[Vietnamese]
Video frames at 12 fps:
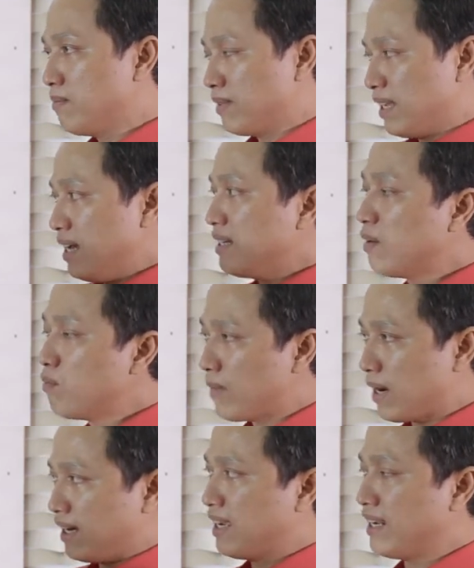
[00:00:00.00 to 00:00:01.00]
Mình nhớ sốc
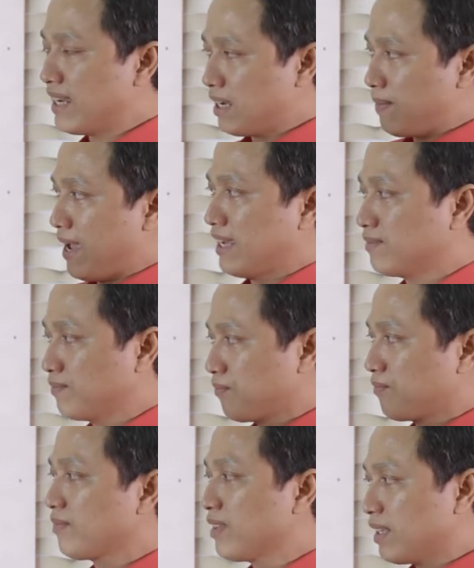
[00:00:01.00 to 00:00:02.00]
mạnh lên nha các bạn,
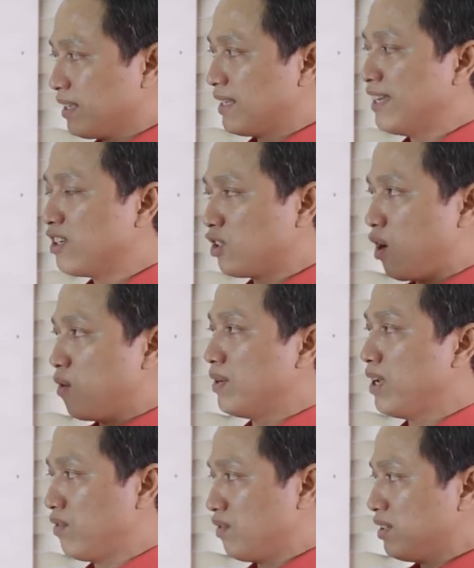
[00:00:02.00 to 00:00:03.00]
để cho trộn
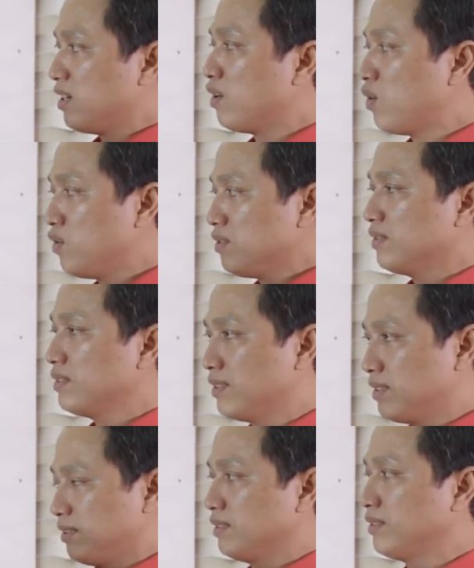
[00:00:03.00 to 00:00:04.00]
đều thức uống.
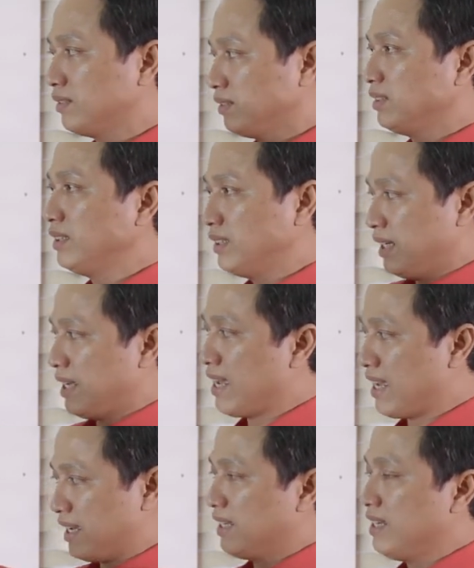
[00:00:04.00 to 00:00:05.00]

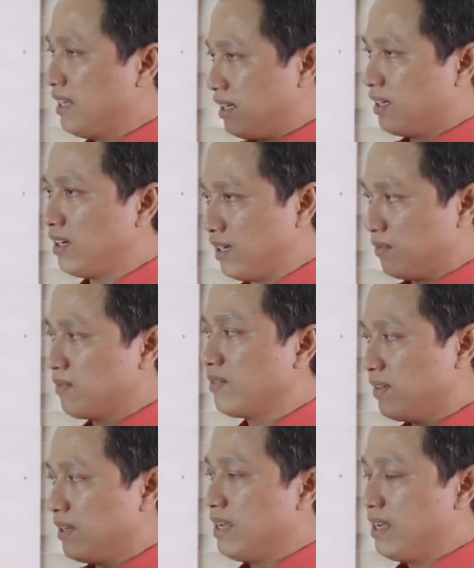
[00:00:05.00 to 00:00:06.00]
Ha, rồi
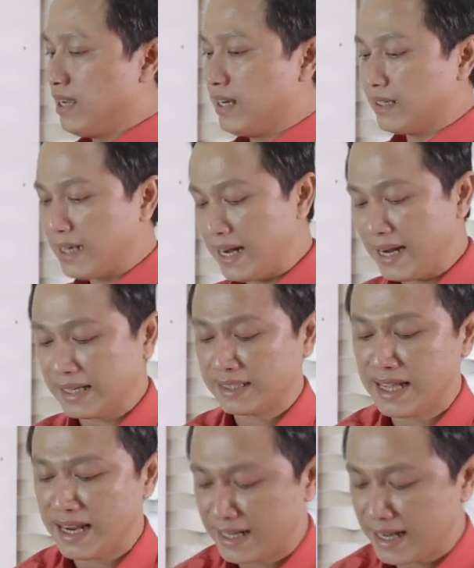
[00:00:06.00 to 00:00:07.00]
đây là
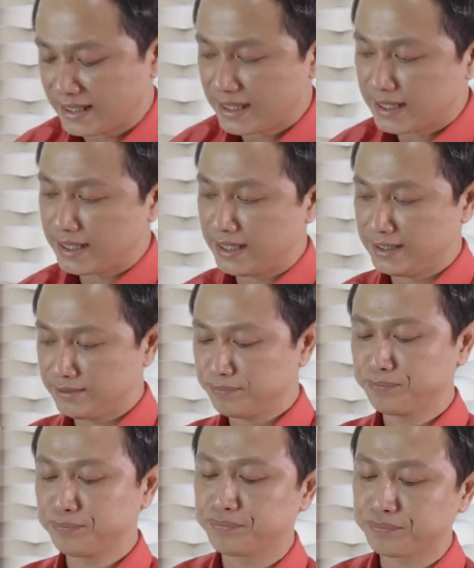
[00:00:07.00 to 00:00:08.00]
standard sách cơ.
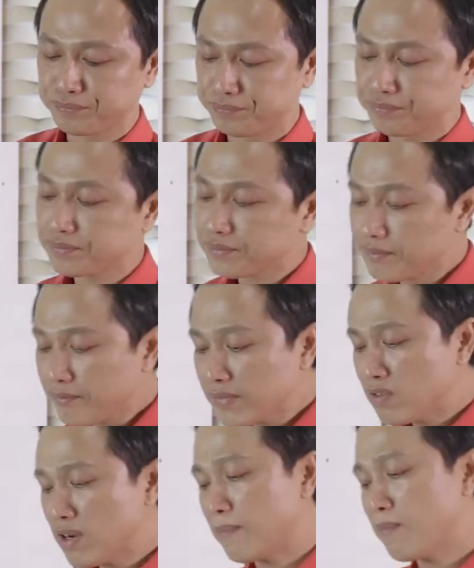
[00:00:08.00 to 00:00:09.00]

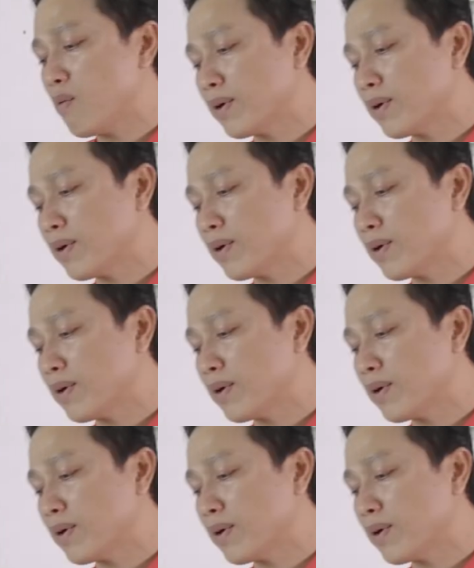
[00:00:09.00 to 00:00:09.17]
Và một